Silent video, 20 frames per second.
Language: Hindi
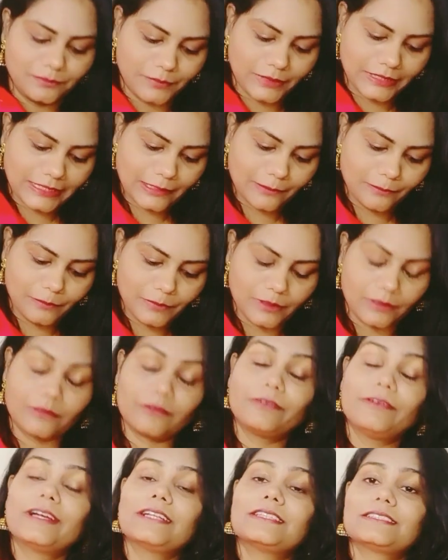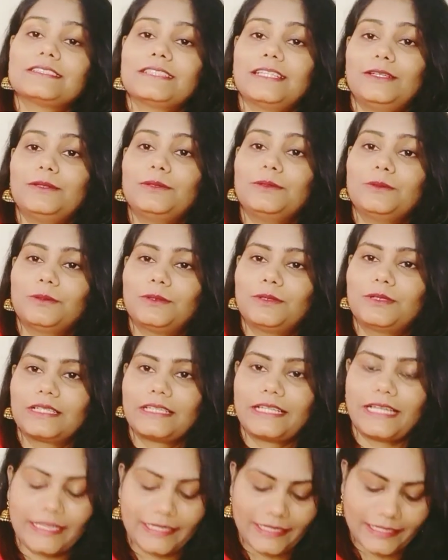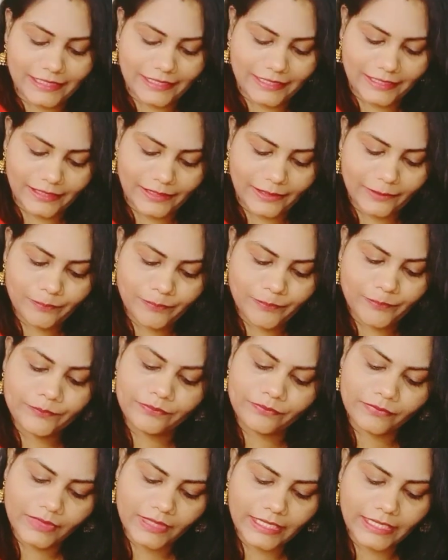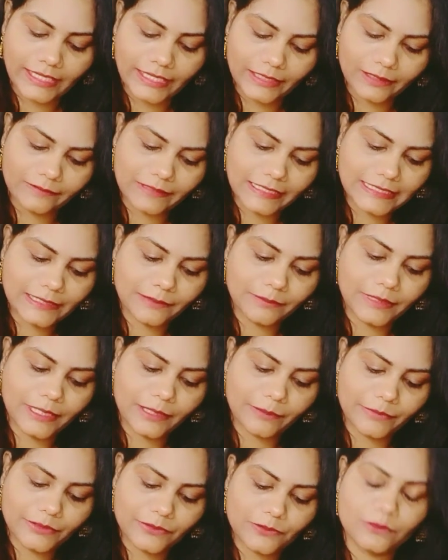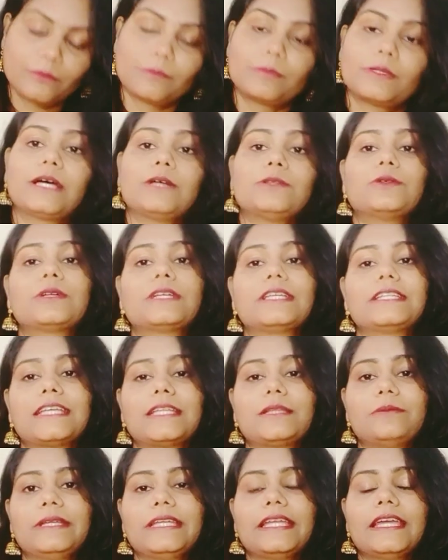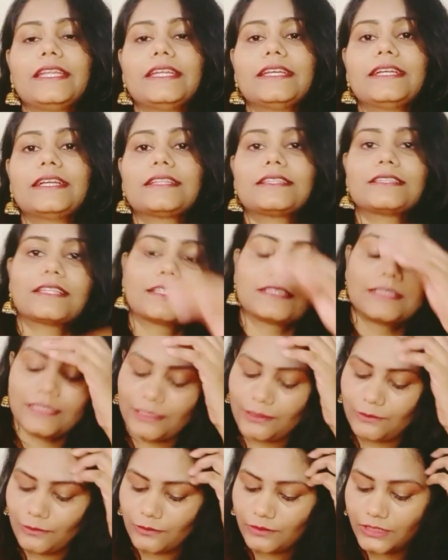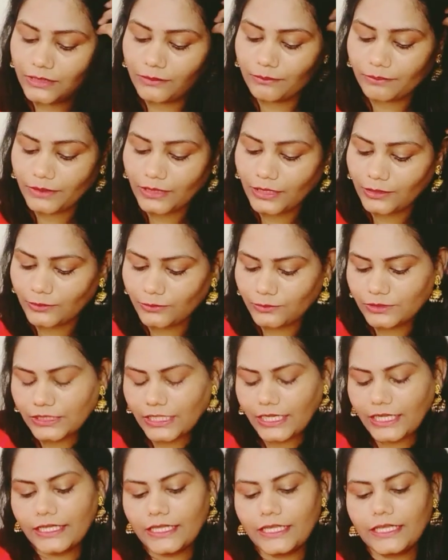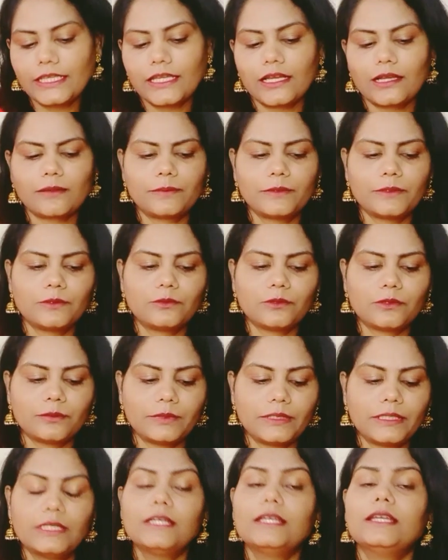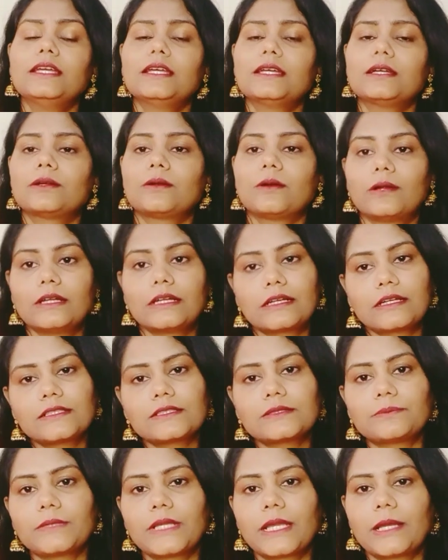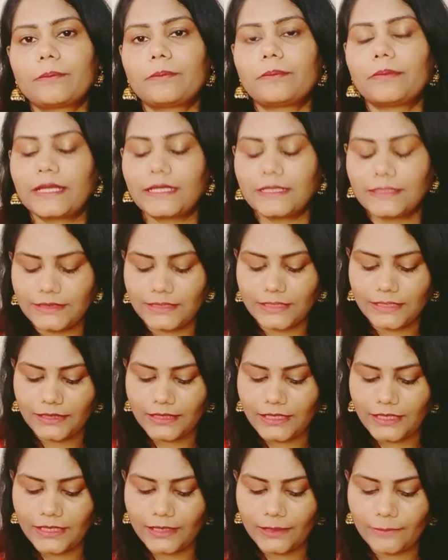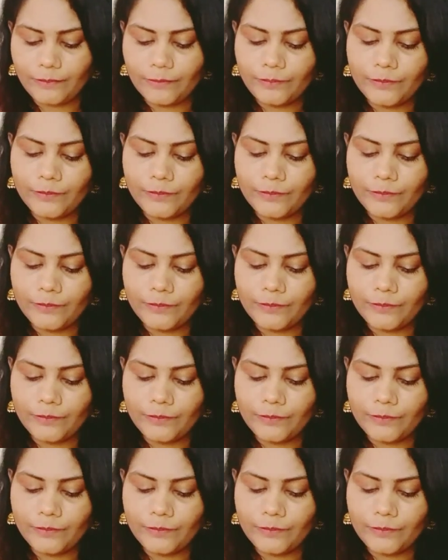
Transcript: मतलब फंक्शनल लुक कैरी करेगा एंड वैसे भी हम इसको प्लाजो के साथ भी कैरी कर सकते हैं गोल्डन प्लाजो जाएगी या फिर कोई भी कॉन्ट्रास्ट में आप पहन सकते हैं